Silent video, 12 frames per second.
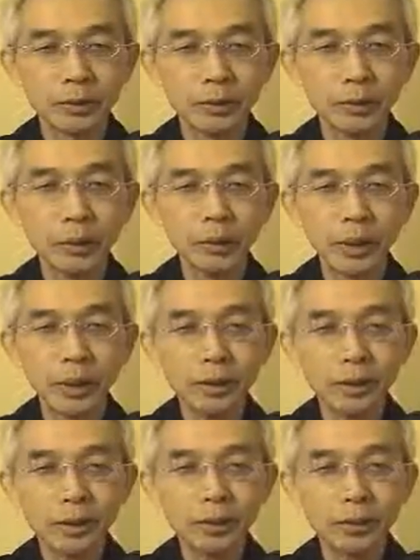の
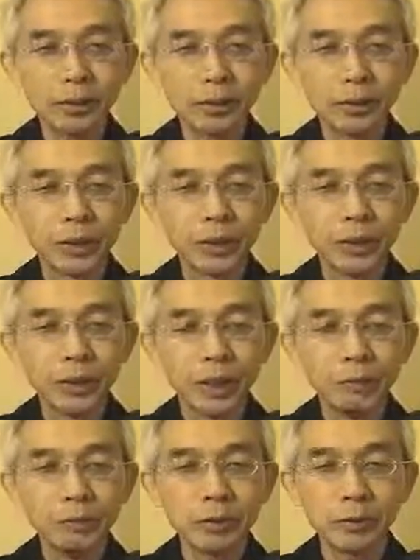中での
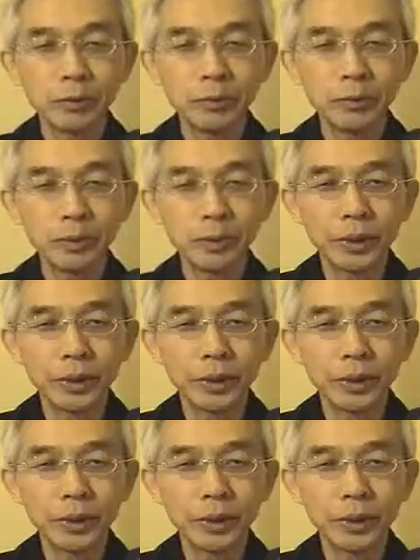神様の